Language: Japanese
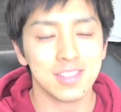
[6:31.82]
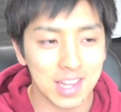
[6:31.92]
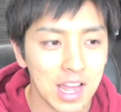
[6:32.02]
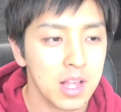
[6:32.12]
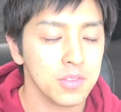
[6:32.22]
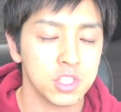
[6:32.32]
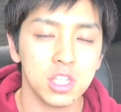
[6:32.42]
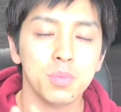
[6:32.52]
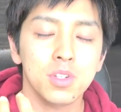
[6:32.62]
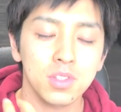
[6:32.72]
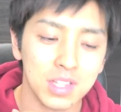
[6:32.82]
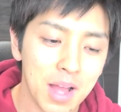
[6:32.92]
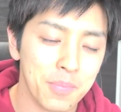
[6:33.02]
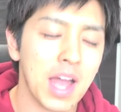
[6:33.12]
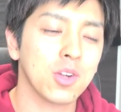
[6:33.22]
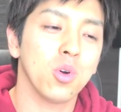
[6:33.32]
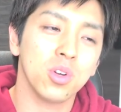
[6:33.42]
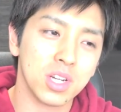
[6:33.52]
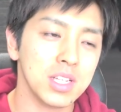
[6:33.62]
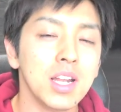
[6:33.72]
ちゃうから、自分が、あ、こ
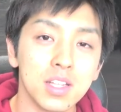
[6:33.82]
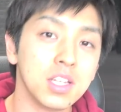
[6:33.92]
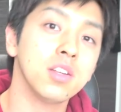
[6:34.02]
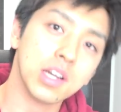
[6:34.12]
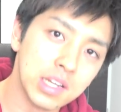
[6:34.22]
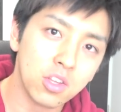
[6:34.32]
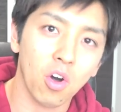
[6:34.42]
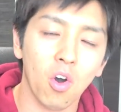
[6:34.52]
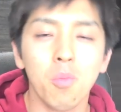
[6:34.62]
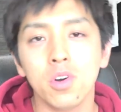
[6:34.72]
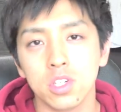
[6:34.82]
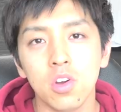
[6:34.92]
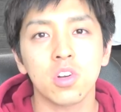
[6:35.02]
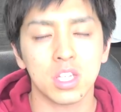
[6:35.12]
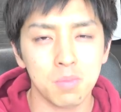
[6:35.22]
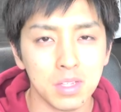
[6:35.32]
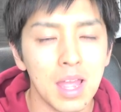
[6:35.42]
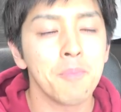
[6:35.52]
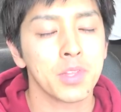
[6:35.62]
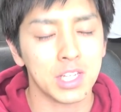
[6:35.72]
のぐらいならできるかなと思う量を決めて、